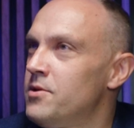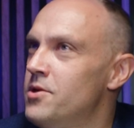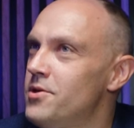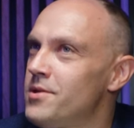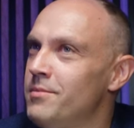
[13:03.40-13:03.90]

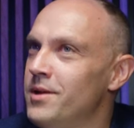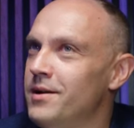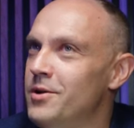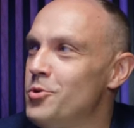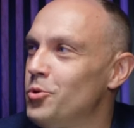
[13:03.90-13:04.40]
gdzieś tam
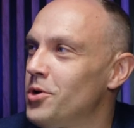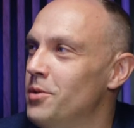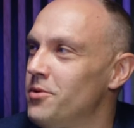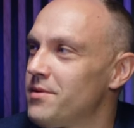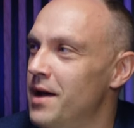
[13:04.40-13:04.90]
tak
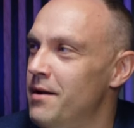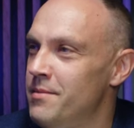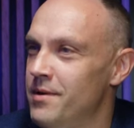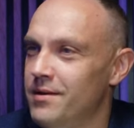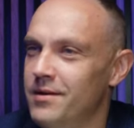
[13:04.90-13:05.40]
leciutko,
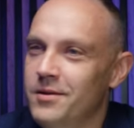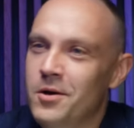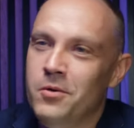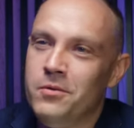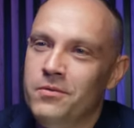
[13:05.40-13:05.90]
muskałem
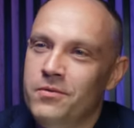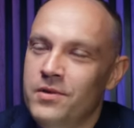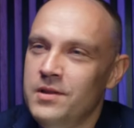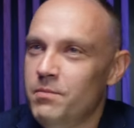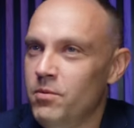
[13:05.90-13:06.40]
ją w
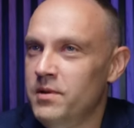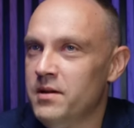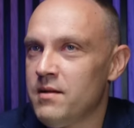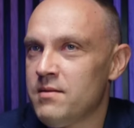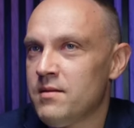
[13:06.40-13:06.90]
innych
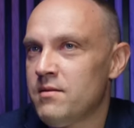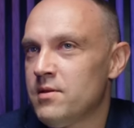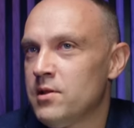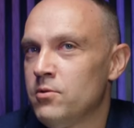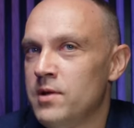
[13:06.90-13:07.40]
publikacjach ze
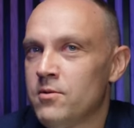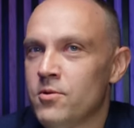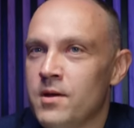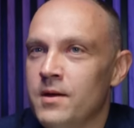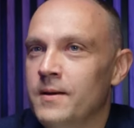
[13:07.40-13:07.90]
względu na to,
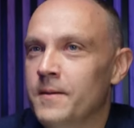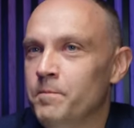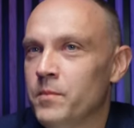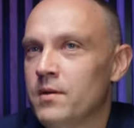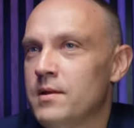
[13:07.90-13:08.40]
że
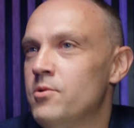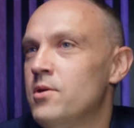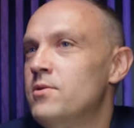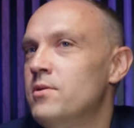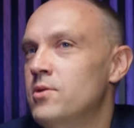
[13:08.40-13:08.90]
tam
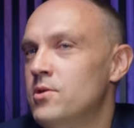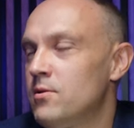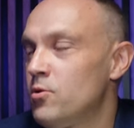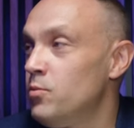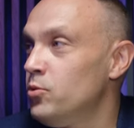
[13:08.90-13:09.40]
się, gdzie się
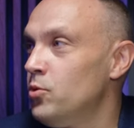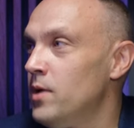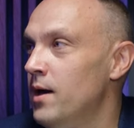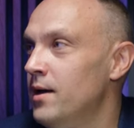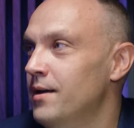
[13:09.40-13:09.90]
coś
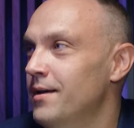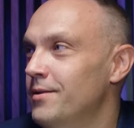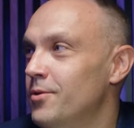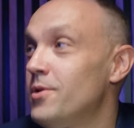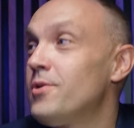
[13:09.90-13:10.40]
buduje,
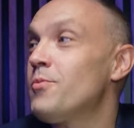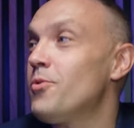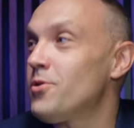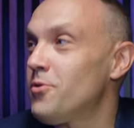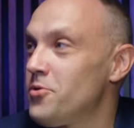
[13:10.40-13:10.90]
to się też
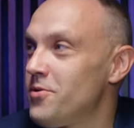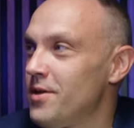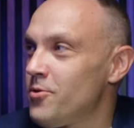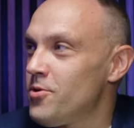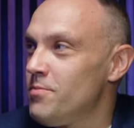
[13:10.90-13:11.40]
może coś
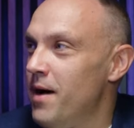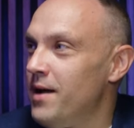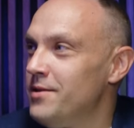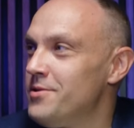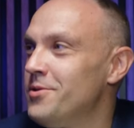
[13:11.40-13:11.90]
zacząć
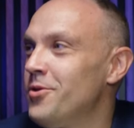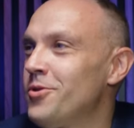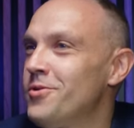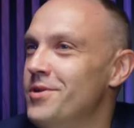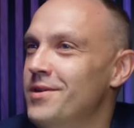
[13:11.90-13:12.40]
palić. No
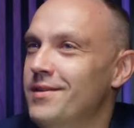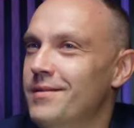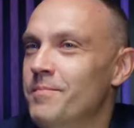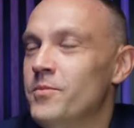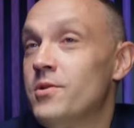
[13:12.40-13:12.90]
to mhm.
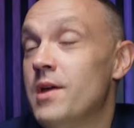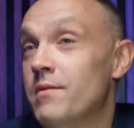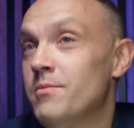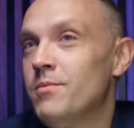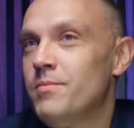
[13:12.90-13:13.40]
i, czy nie
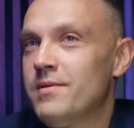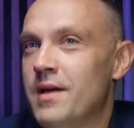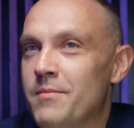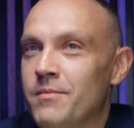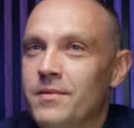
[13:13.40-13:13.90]
wiem,
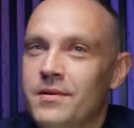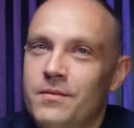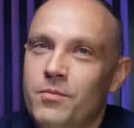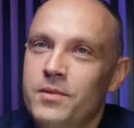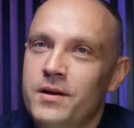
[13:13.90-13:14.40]
pisałem
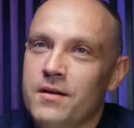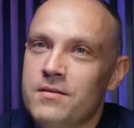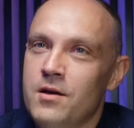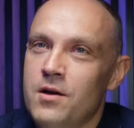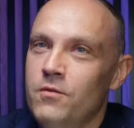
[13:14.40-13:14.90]
e,
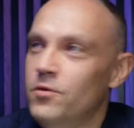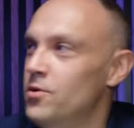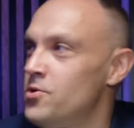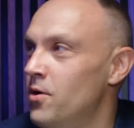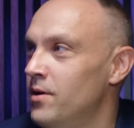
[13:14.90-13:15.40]
publikację o
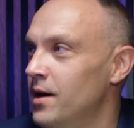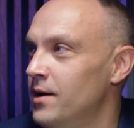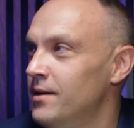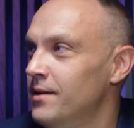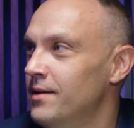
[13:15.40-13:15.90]
wodociągach,